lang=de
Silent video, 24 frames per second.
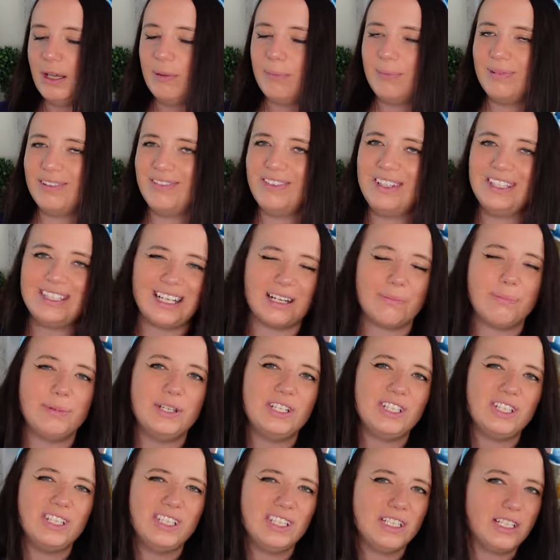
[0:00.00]
Wie gesagt, bin
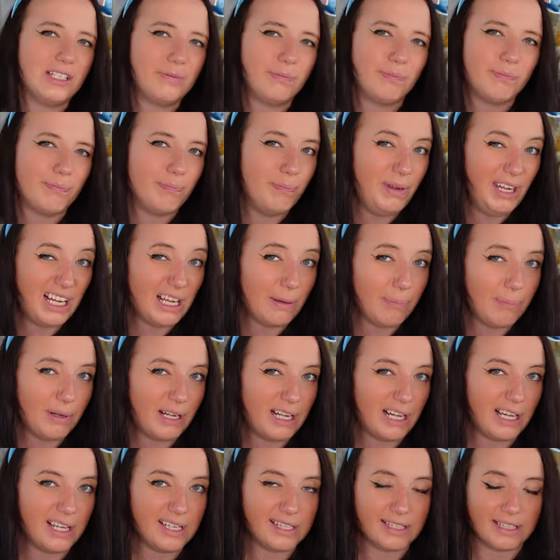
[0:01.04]
ich nicht mega
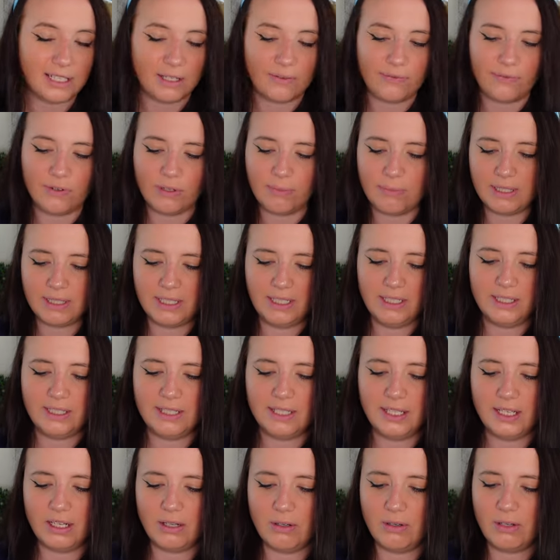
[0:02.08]
begeistert von, man sieht es
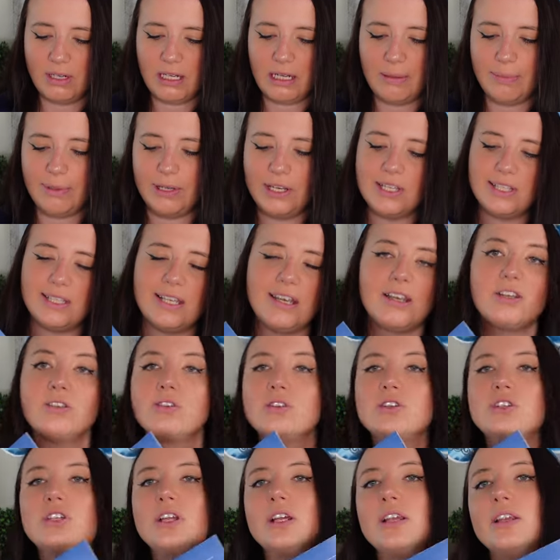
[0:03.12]
hier auch, aber ich zeige es
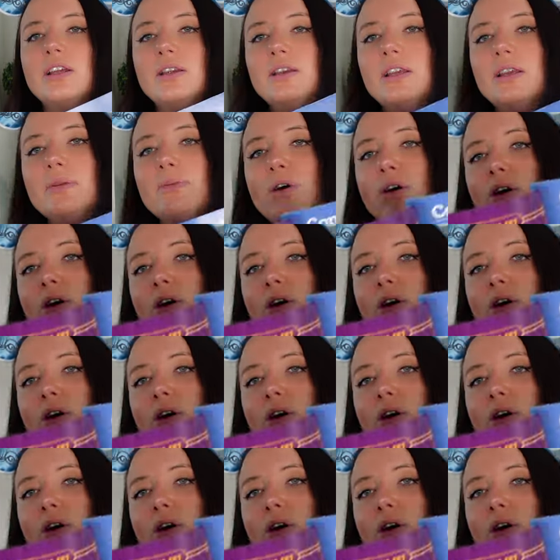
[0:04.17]
euch dann in dem